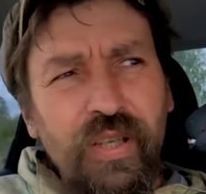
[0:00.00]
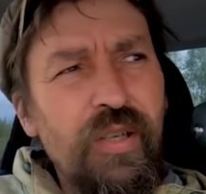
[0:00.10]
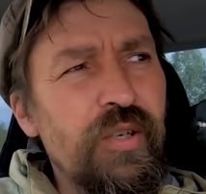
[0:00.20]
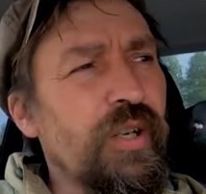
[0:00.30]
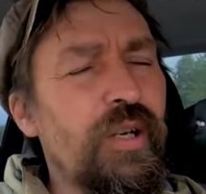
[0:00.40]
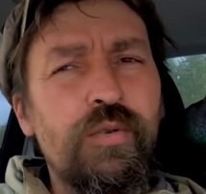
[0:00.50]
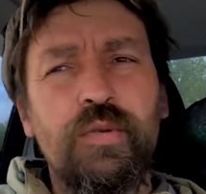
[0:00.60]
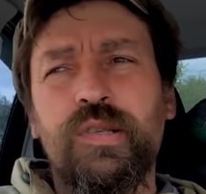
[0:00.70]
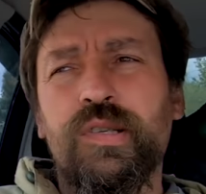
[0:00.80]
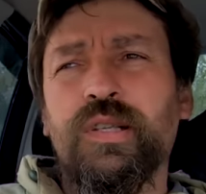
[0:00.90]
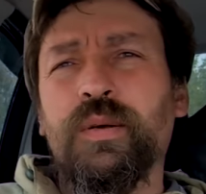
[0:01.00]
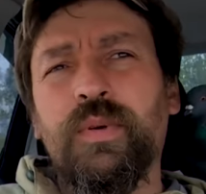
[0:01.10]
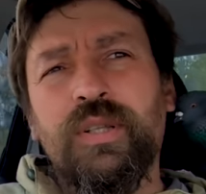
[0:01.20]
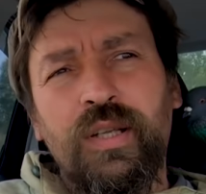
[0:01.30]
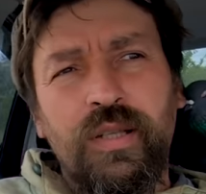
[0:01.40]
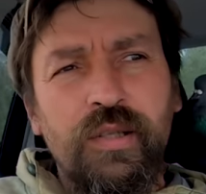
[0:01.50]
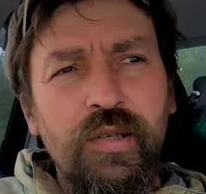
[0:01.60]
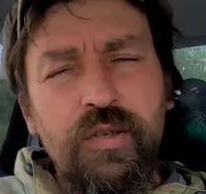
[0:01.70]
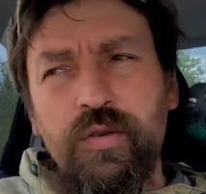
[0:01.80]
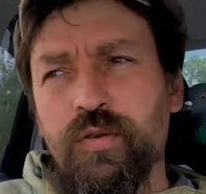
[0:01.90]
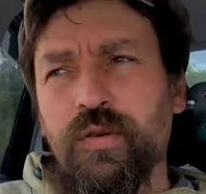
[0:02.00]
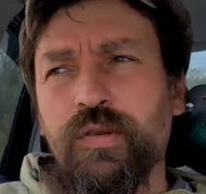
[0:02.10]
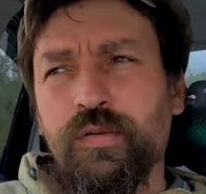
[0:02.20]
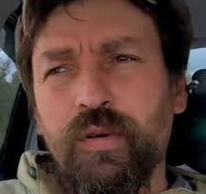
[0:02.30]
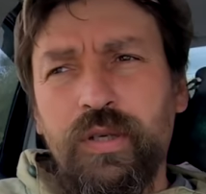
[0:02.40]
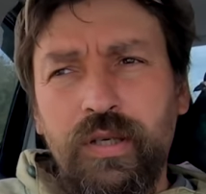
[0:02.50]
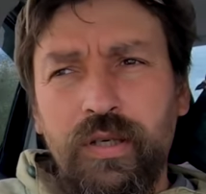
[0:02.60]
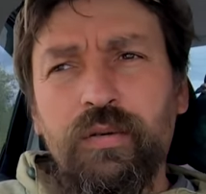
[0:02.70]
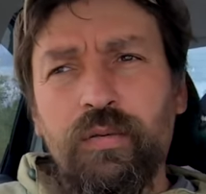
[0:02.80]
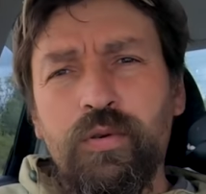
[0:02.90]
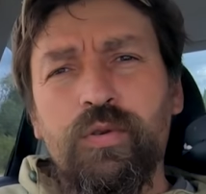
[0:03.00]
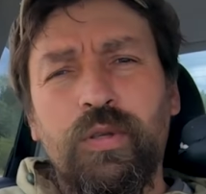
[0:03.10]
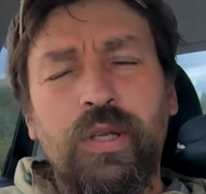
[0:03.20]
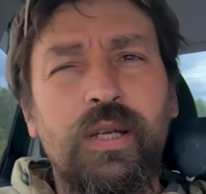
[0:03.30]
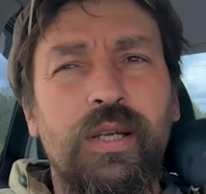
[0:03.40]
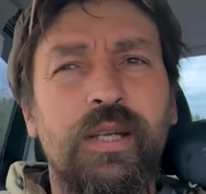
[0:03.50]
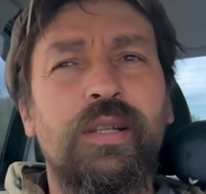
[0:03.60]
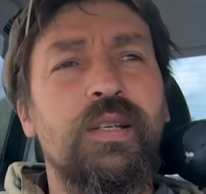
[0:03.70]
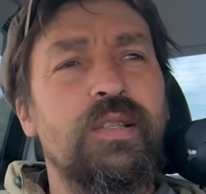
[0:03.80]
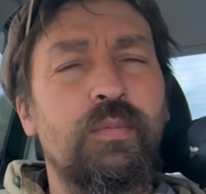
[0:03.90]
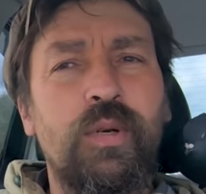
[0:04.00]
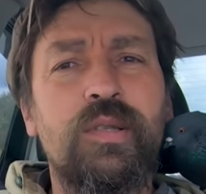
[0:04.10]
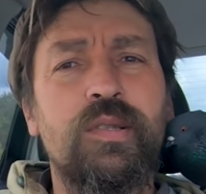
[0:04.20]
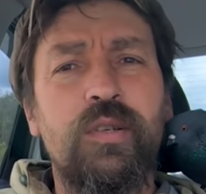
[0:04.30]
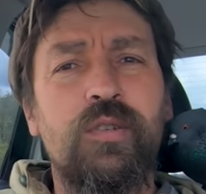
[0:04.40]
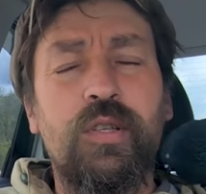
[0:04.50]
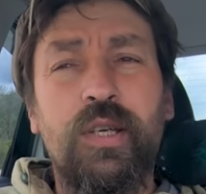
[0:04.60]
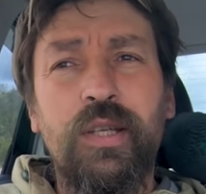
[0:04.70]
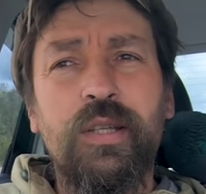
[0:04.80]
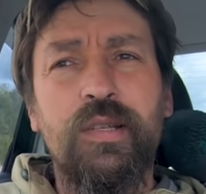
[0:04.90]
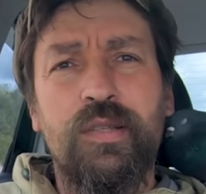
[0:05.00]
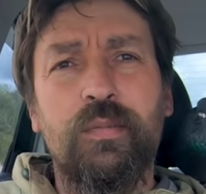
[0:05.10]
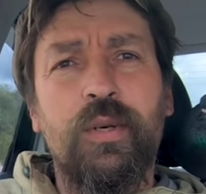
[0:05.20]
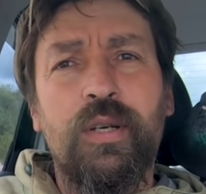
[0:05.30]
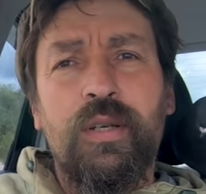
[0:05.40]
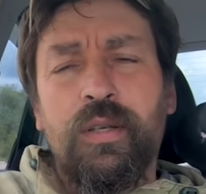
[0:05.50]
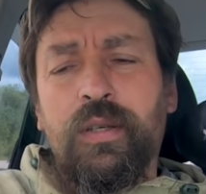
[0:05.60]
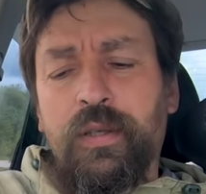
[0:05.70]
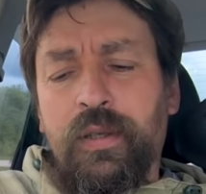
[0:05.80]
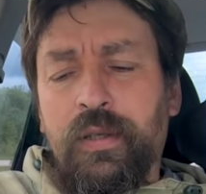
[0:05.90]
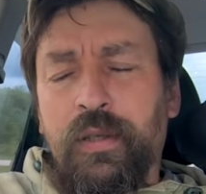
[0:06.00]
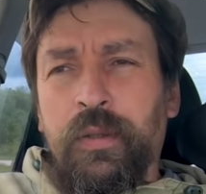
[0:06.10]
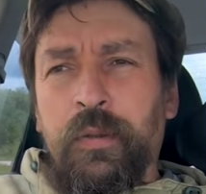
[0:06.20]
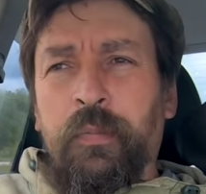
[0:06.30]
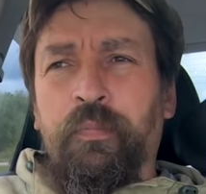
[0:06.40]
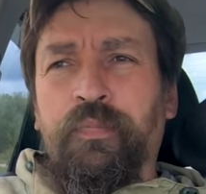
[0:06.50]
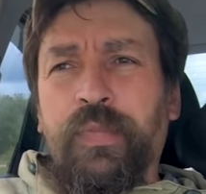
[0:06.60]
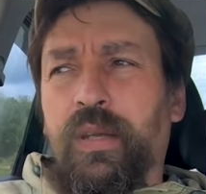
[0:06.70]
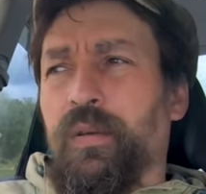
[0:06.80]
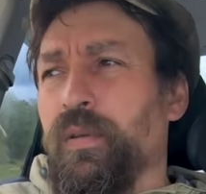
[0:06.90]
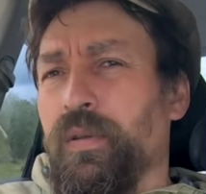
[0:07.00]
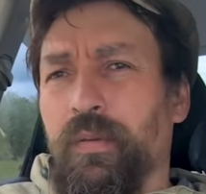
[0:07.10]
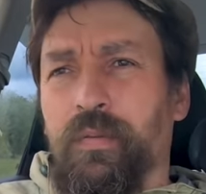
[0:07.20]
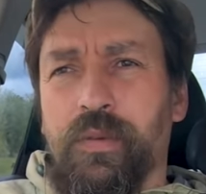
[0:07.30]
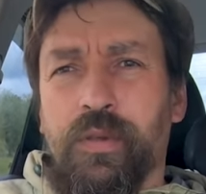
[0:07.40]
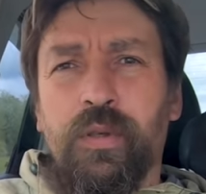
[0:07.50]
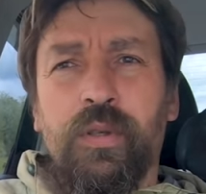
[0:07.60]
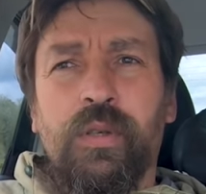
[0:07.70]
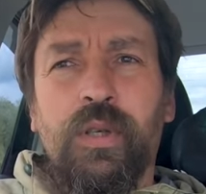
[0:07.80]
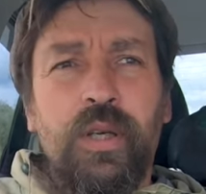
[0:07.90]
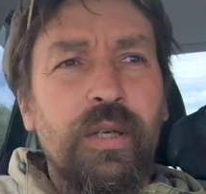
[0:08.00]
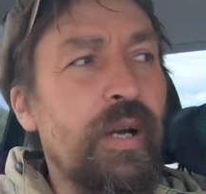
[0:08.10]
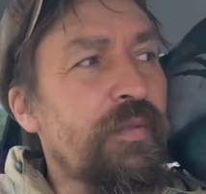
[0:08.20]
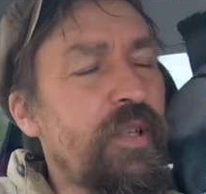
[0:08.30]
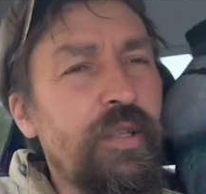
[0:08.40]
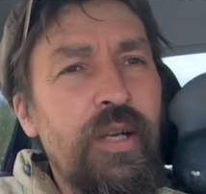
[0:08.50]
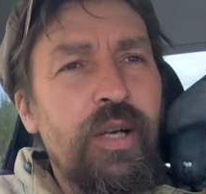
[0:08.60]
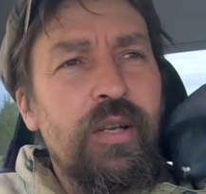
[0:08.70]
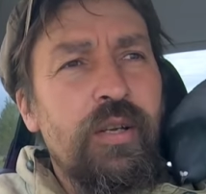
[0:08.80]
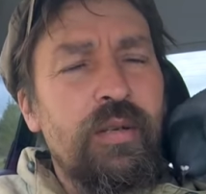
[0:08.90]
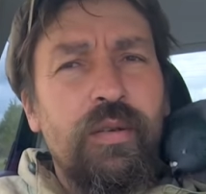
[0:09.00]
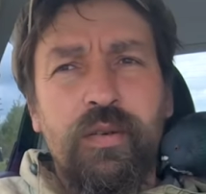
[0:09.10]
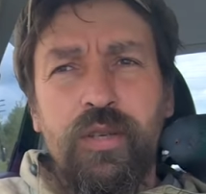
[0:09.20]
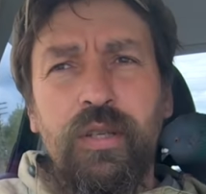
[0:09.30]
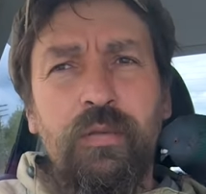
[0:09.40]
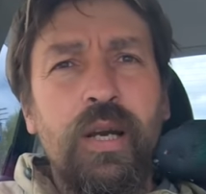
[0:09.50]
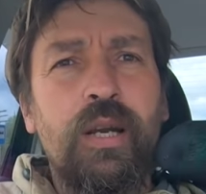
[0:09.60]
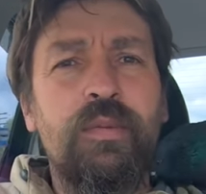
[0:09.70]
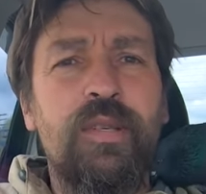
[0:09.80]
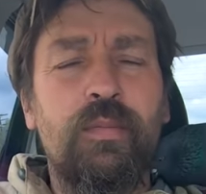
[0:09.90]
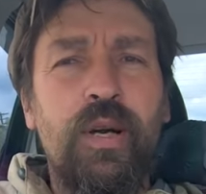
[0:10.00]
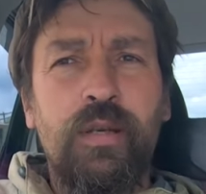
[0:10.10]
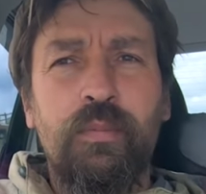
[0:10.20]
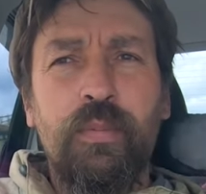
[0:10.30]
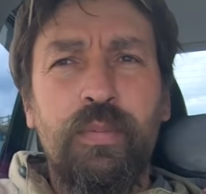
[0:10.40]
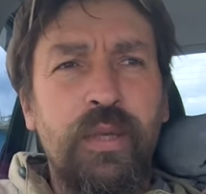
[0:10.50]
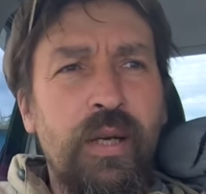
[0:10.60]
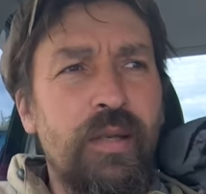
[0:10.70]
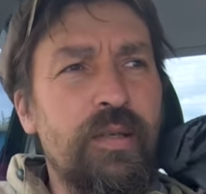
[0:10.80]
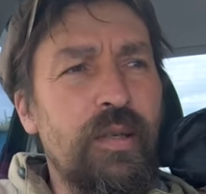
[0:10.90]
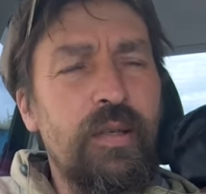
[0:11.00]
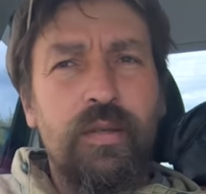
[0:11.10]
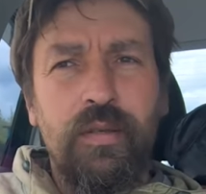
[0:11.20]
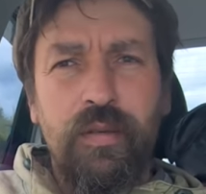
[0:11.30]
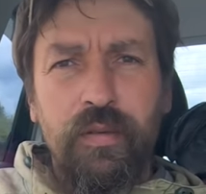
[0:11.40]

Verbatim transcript: я даже не хочу сказать, там, одна на тысячу или сколько. Я говорю, что это редкая собака, значит, это редкая собака. Вот. Но, как всегда, шедевральным собакам попадается